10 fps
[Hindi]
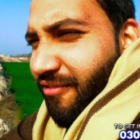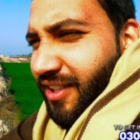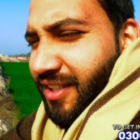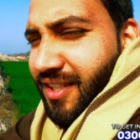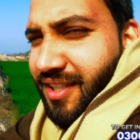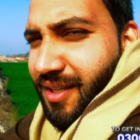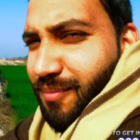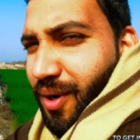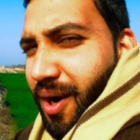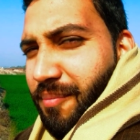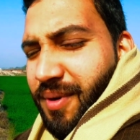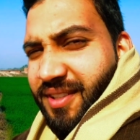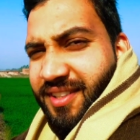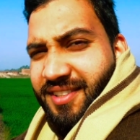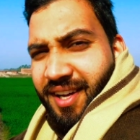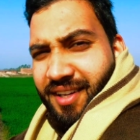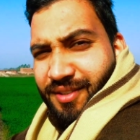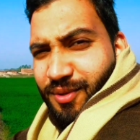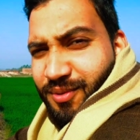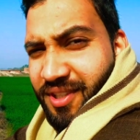वतन की मोहब्बत के
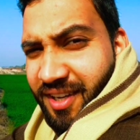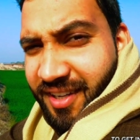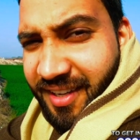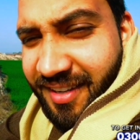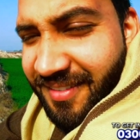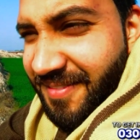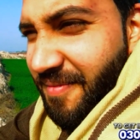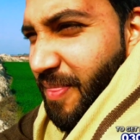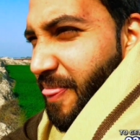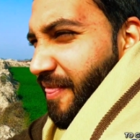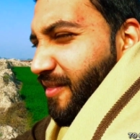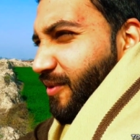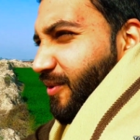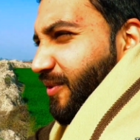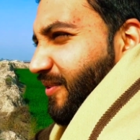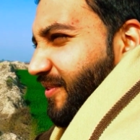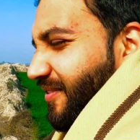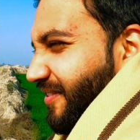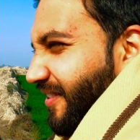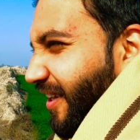साथ गूंदा गया है तो
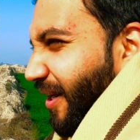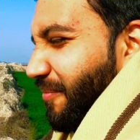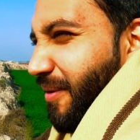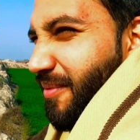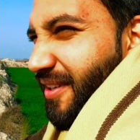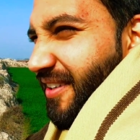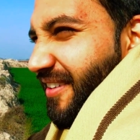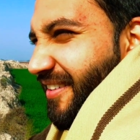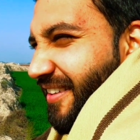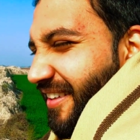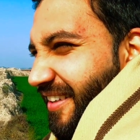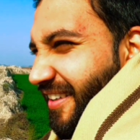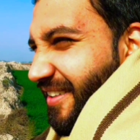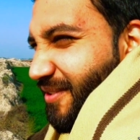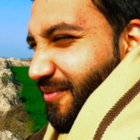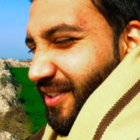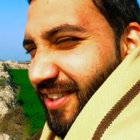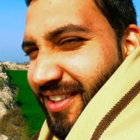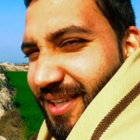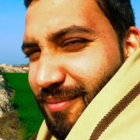हम्म। हमें भी इस
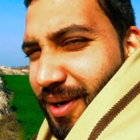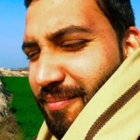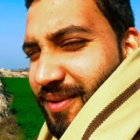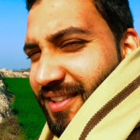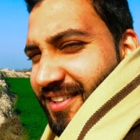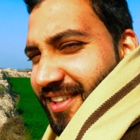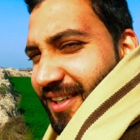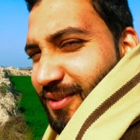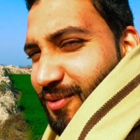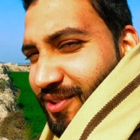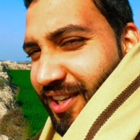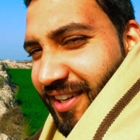वतन की मोहब्बत के साथ गूंदा